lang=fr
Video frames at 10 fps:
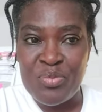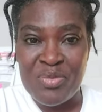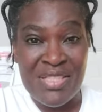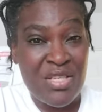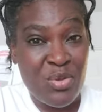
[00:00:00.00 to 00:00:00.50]

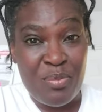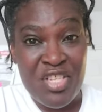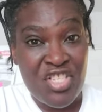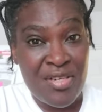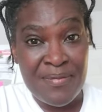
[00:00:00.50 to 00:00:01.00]

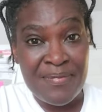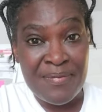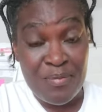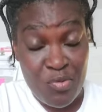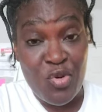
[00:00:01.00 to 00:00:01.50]
désobligeants
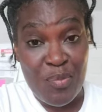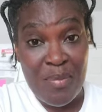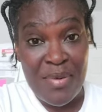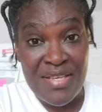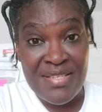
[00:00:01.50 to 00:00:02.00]
pour le
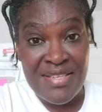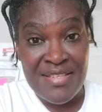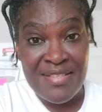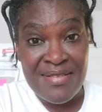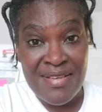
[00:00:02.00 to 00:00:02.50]
PPACI